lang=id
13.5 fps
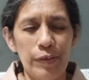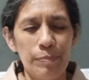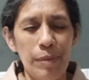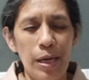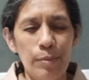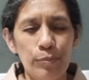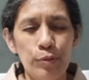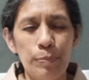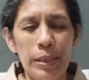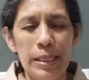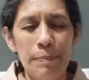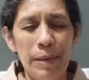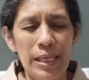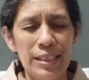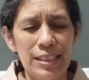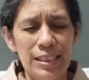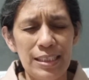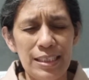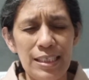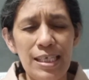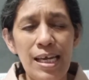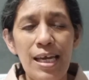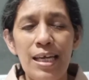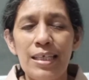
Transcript: firmanmu pada pagi ini